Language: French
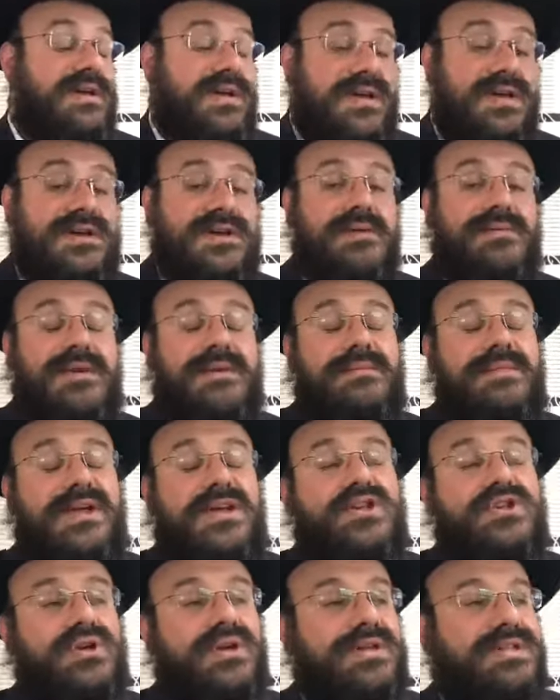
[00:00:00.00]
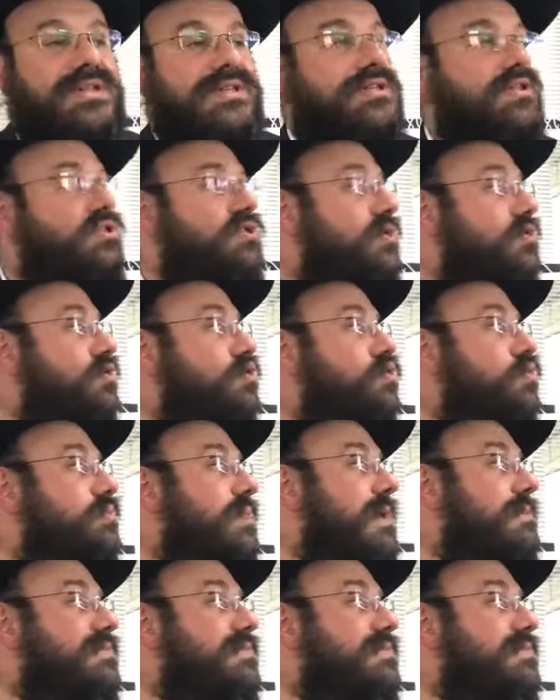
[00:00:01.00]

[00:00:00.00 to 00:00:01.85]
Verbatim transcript: Et comme la majorité des gens ne sont pas